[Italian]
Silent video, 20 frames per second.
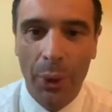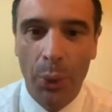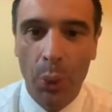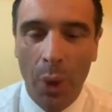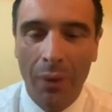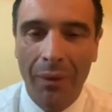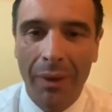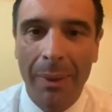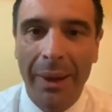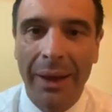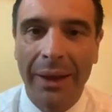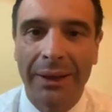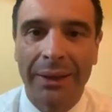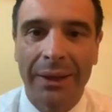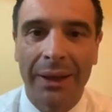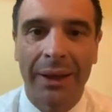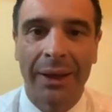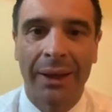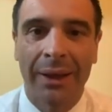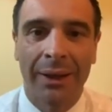
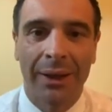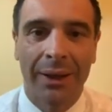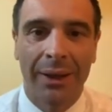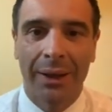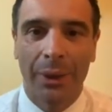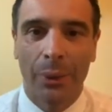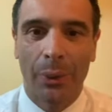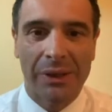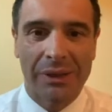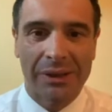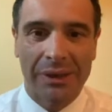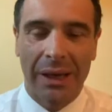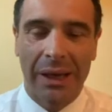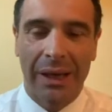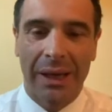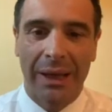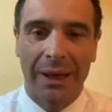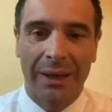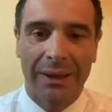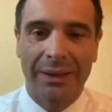nuovamente eh,
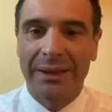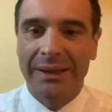questa